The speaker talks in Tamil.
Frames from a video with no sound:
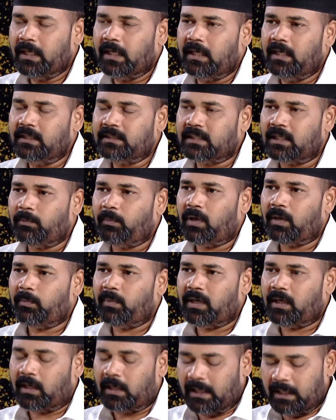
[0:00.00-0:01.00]
இனி
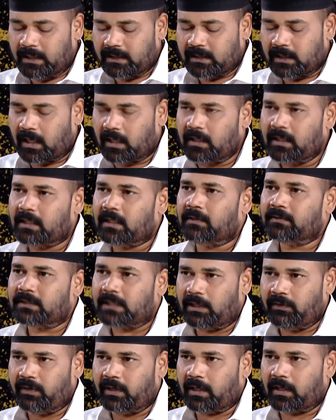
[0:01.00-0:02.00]
சிறுபான்மை நலனை சார்ந்து ஏதாவது
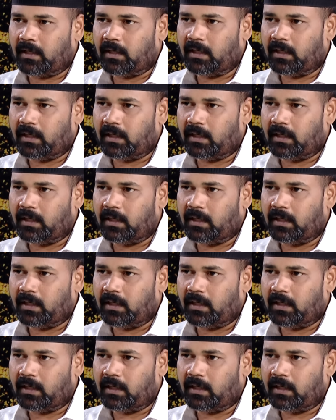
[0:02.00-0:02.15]
செய்வீங்களா